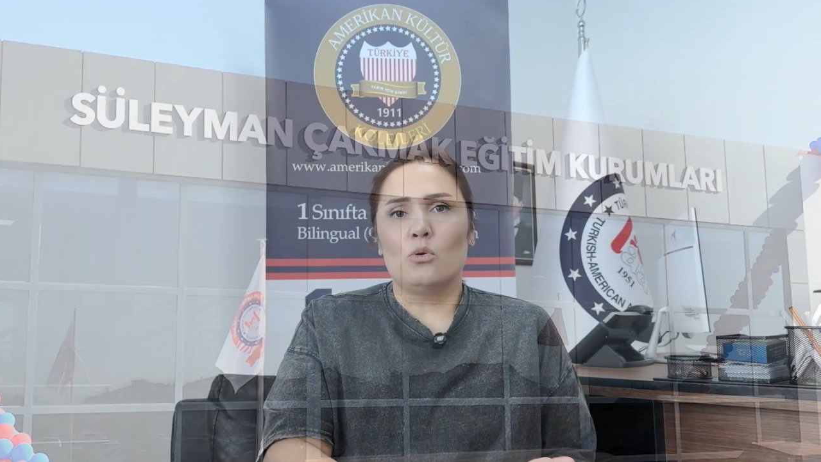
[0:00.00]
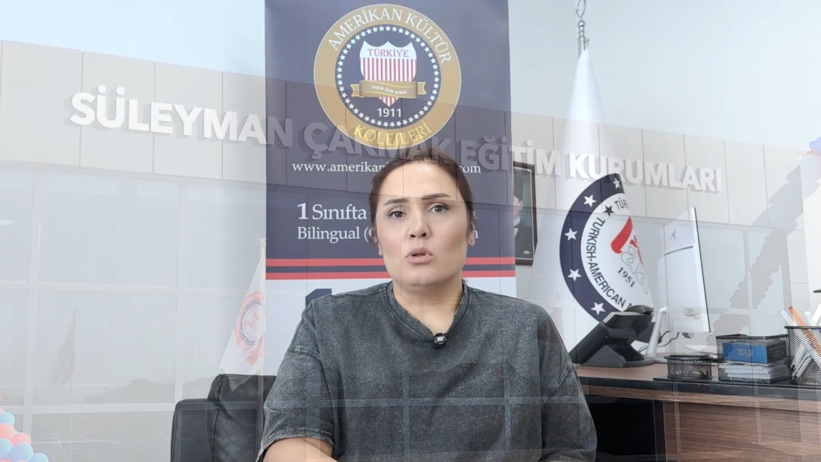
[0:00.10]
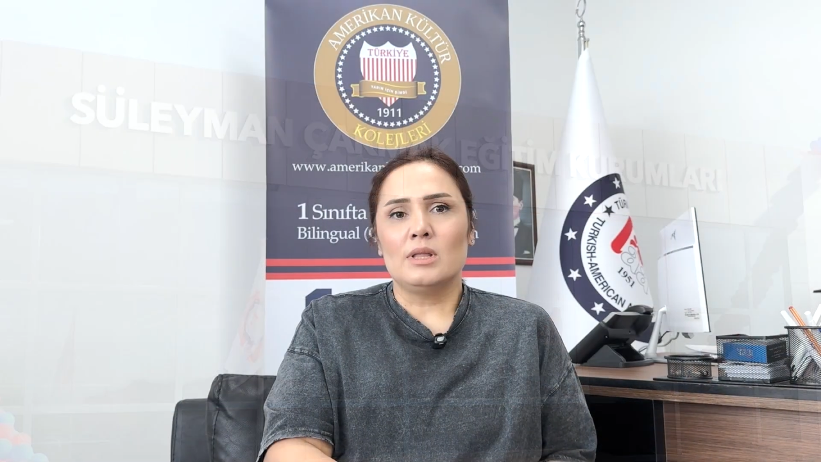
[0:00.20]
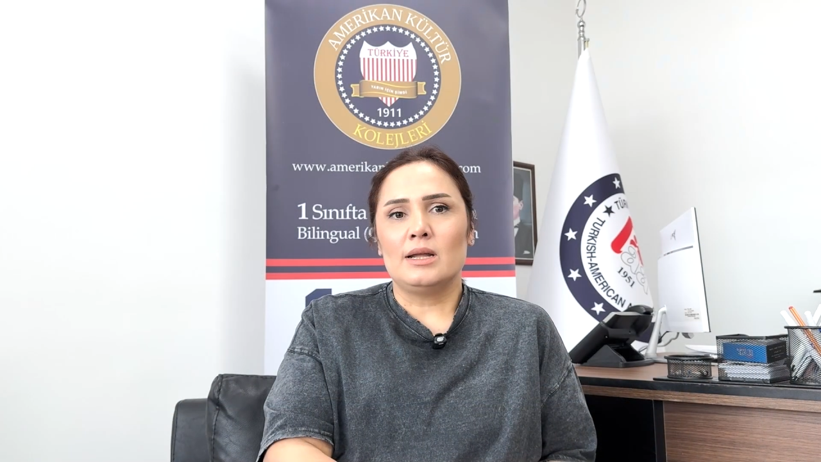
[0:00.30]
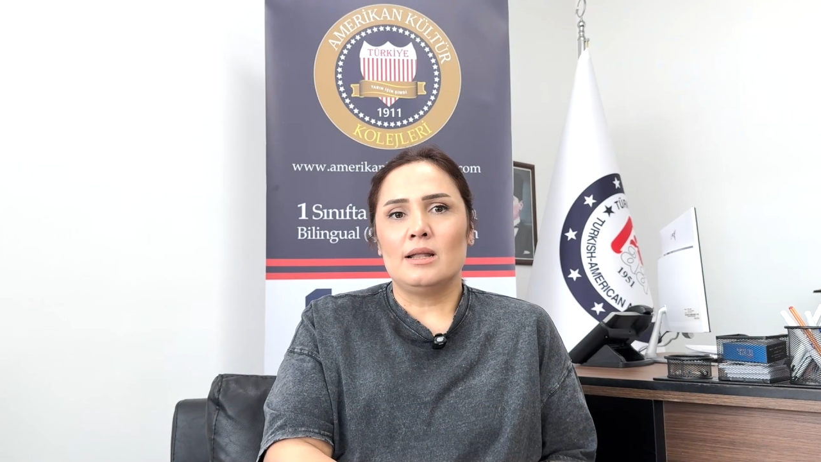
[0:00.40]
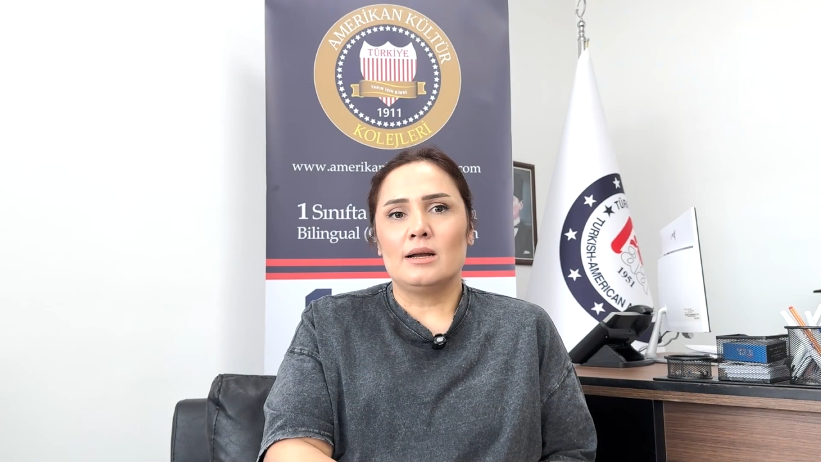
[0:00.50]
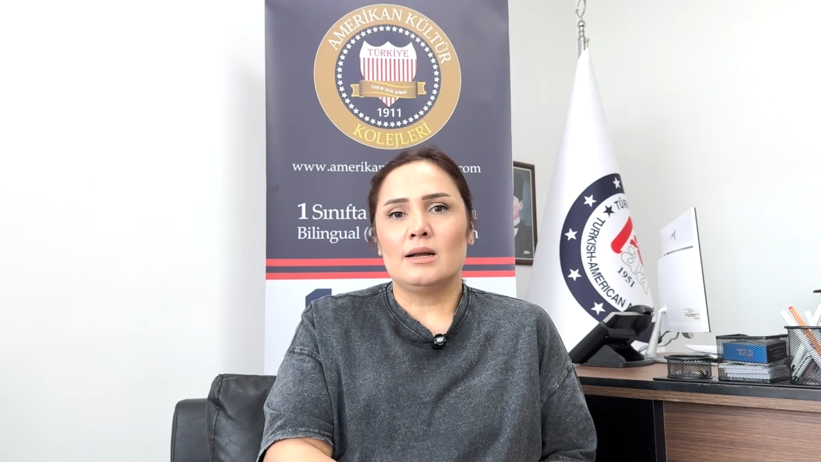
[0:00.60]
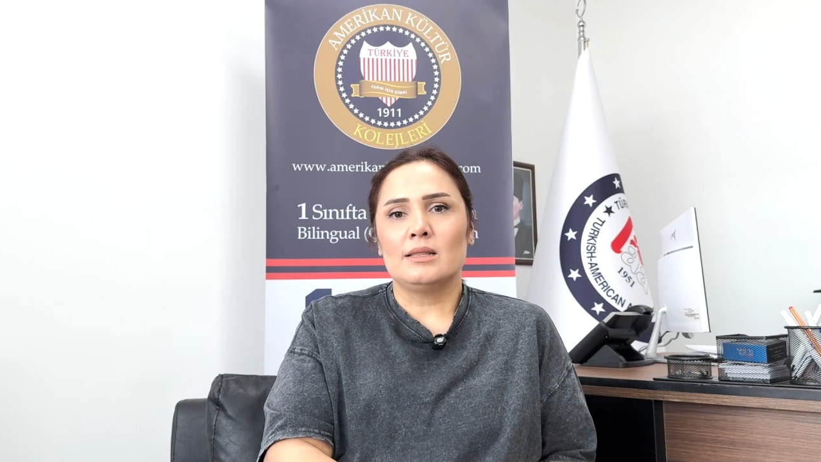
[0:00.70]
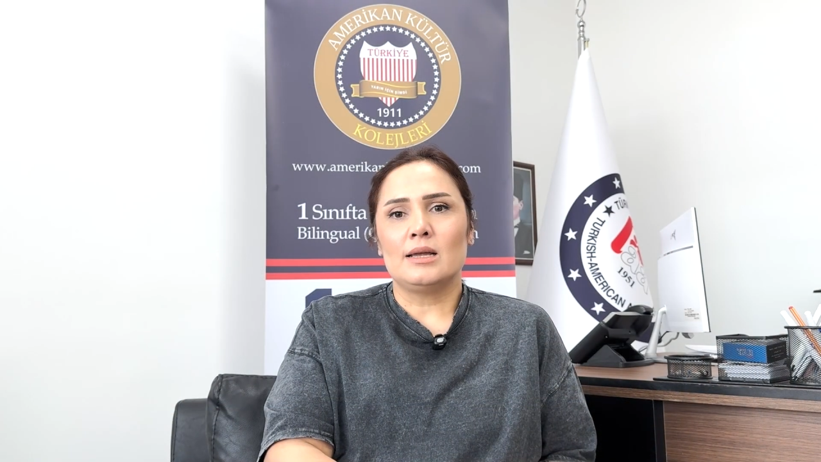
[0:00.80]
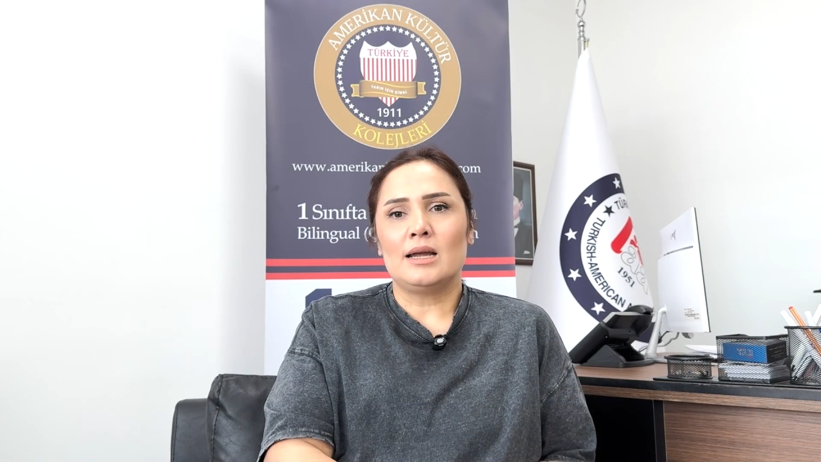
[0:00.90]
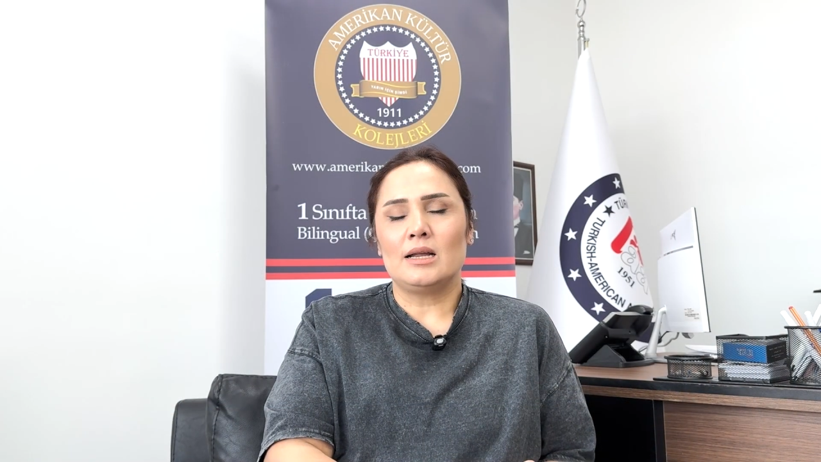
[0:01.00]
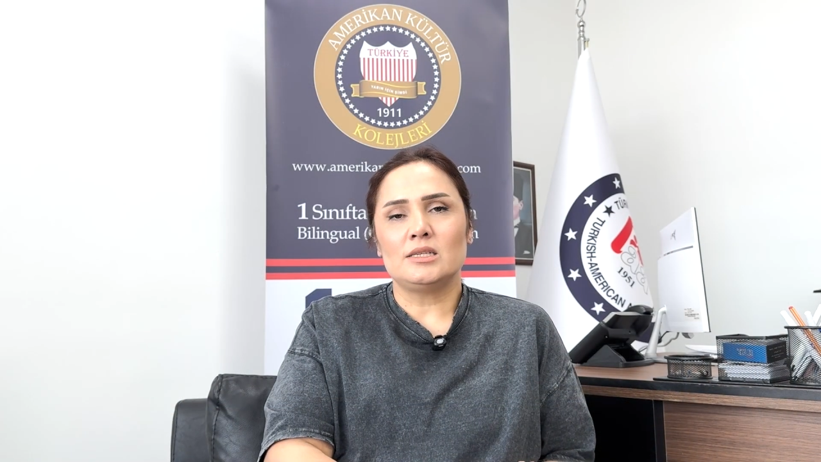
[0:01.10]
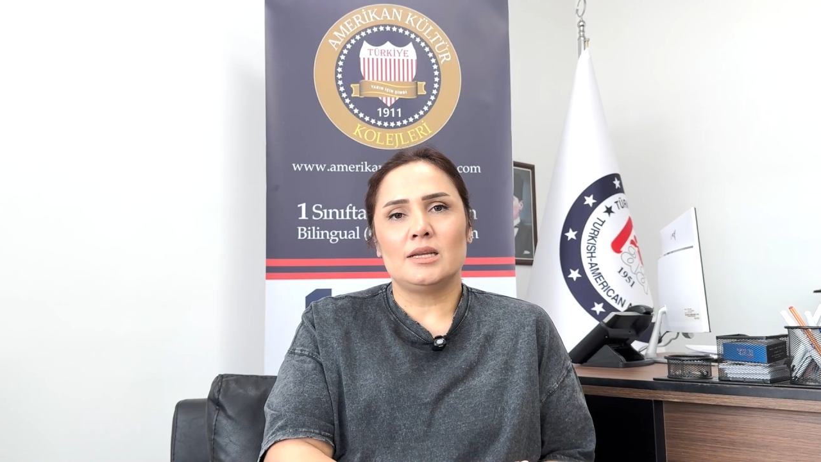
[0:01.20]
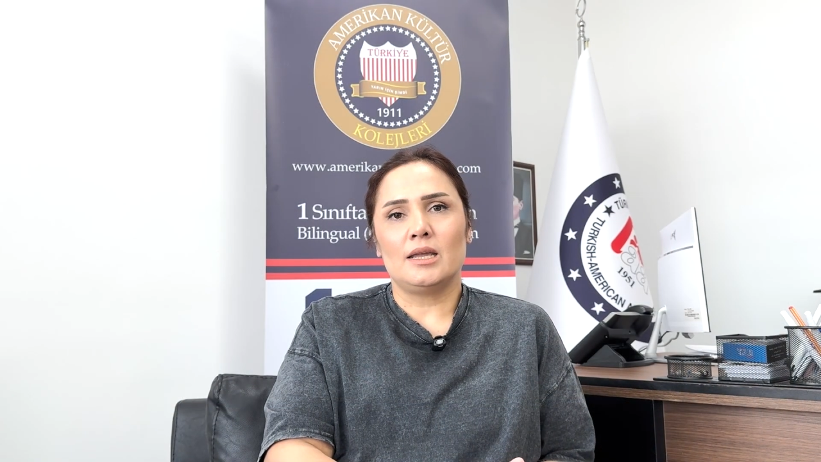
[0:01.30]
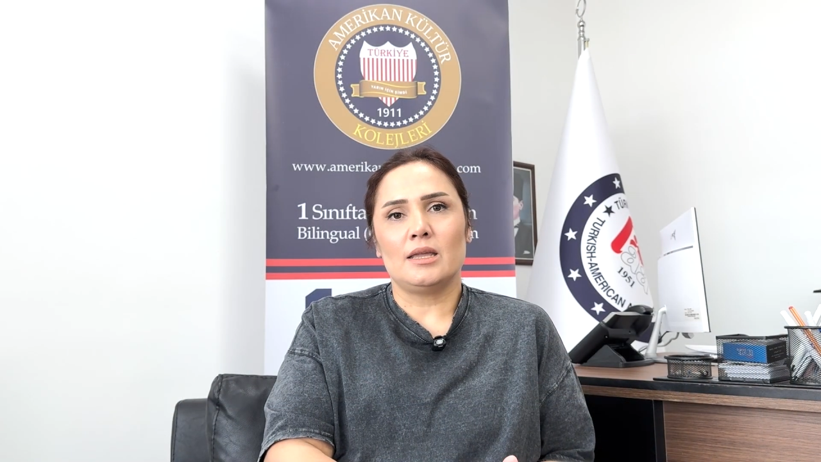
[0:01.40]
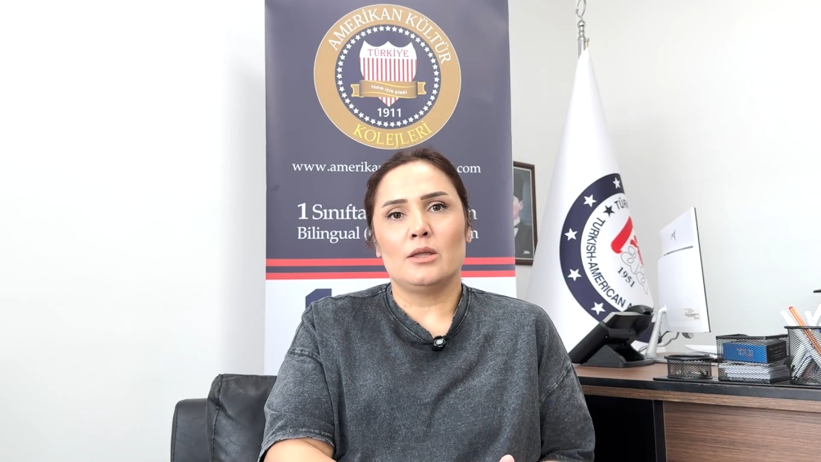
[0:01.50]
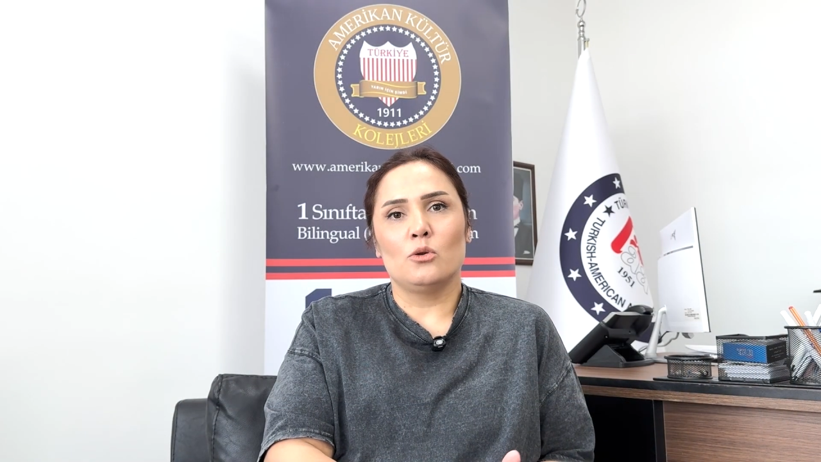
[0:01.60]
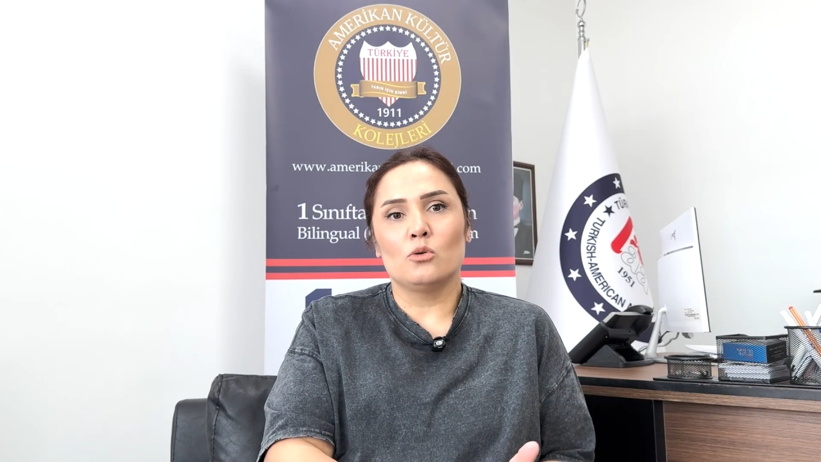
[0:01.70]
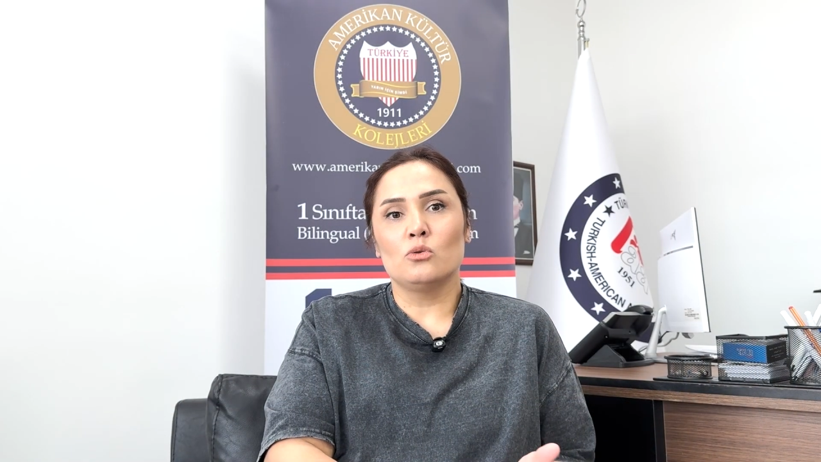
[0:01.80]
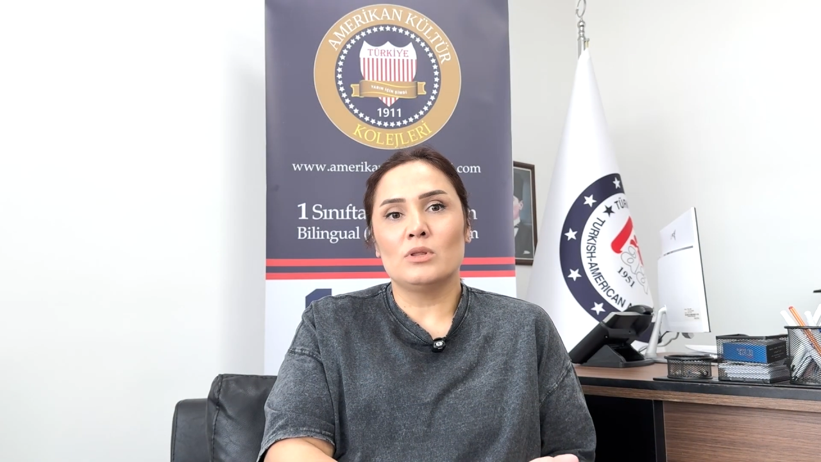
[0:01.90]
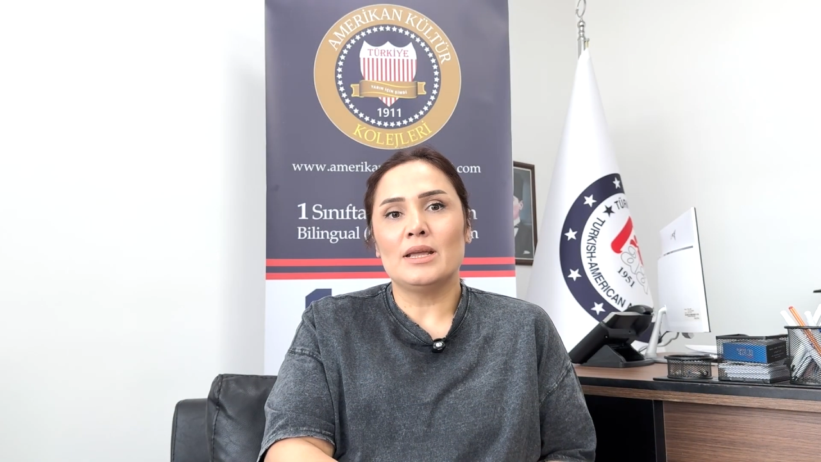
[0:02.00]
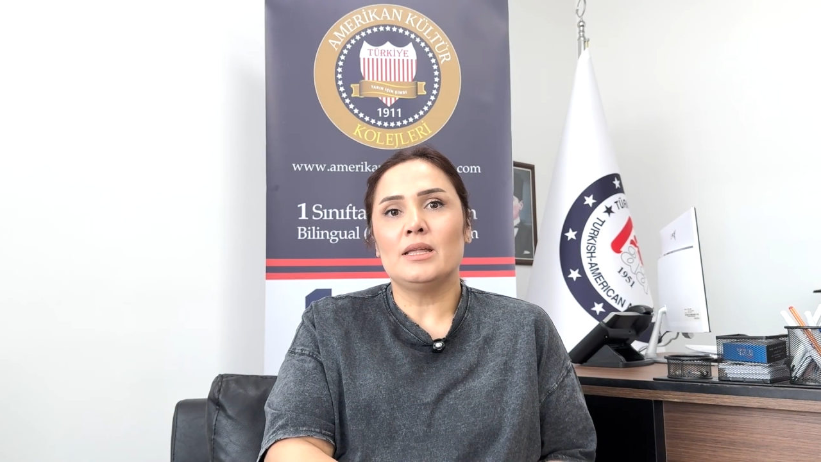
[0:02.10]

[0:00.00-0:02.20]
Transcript: okulla alakalı her şey yolunda